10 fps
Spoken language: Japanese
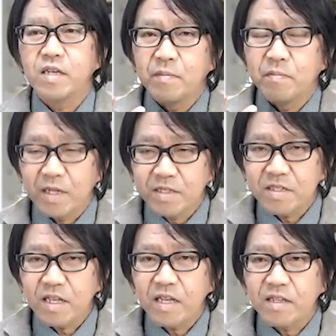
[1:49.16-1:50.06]
間
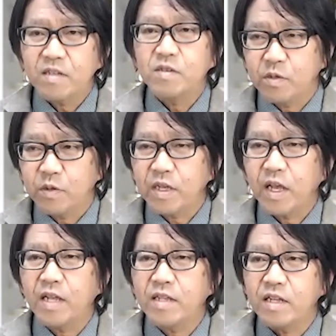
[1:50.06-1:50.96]
違いなくそれ
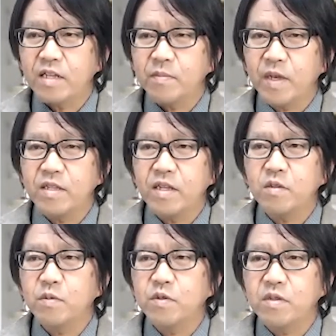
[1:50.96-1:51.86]
が当たり前だ
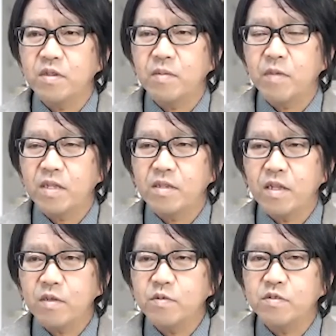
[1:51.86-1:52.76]
と思って
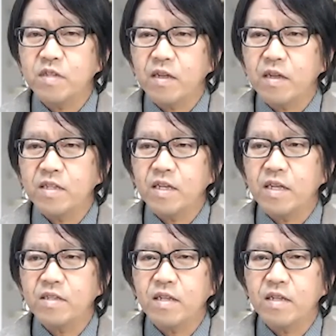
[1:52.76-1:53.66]
全く疑わな
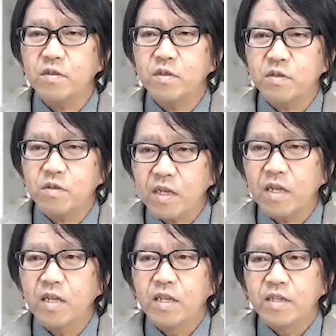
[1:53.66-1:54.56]
かったというの
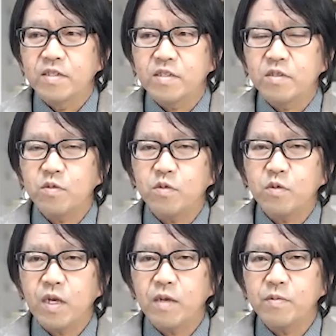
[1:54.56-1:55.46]
が、仕事
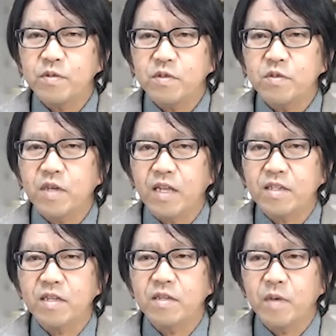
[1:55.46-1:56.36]
はハフトゥーが当
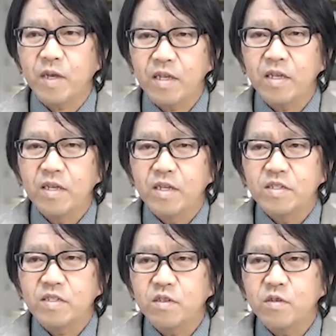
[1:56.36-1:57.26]
たり前。
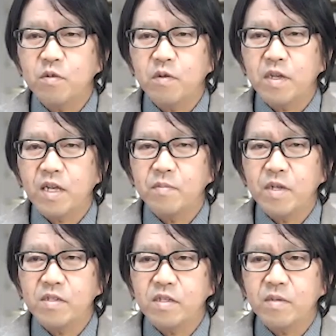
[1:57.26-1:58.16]
仕事は我
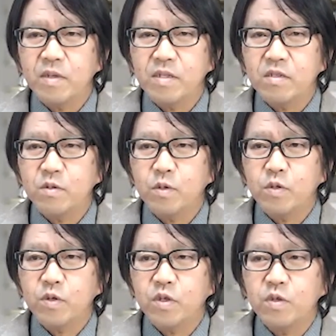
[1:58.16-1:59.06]
慢すればするほ
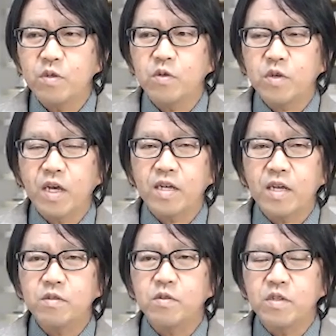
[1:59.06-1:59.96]
ど給料が上
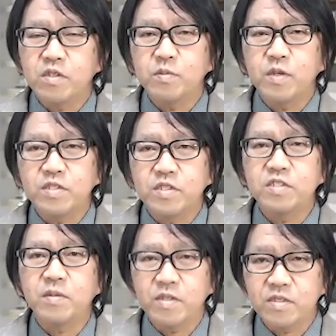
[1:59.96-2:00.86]
がるというのは自分は信
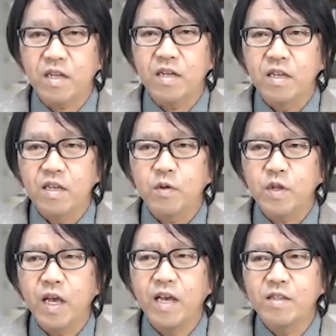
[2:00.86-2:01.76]
じてました。こ
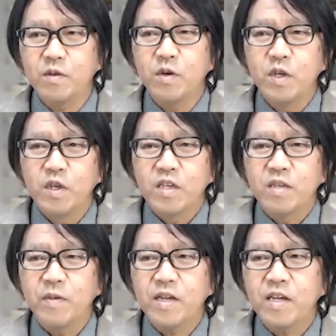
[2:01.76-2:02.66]
れあの、
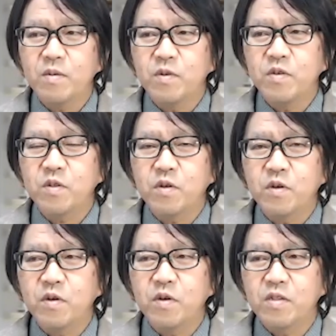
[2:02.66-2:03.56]
今から思う
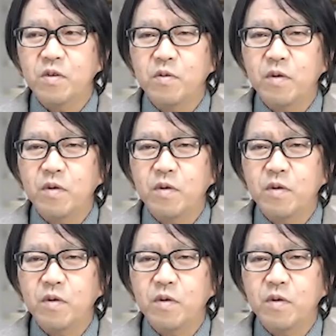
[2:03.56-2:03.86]
と、あの、